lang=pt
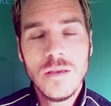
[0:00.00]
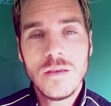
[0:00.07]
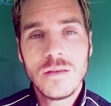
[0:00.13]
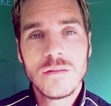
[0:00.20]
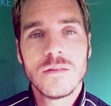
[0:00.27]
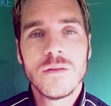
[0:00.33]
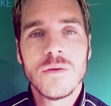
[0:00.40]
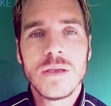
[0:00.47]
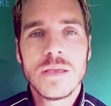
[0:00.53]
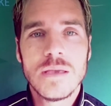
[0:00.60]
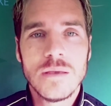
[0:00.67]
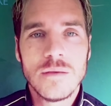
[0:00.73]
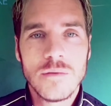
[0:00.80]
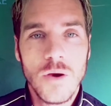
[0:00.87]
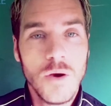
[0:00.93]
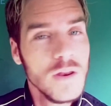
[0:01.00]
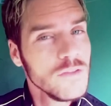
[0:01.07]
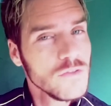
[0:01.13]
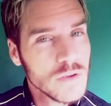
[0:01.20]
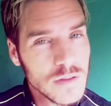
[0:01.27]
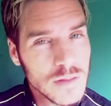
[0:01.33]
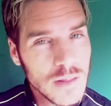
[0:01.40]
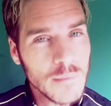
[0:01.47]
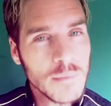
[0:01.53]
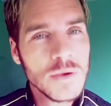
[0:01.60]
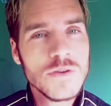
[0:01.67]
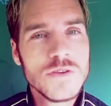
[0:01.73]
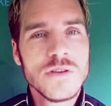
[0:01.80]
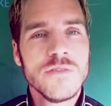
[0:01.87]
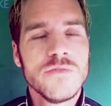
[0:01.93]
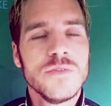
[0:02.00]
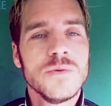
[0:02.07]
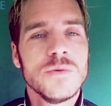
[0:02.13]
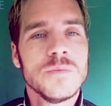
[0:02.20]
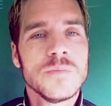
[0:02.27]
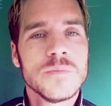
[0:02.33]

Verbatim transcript: que estão aqui. Olha só que tamanho de navio.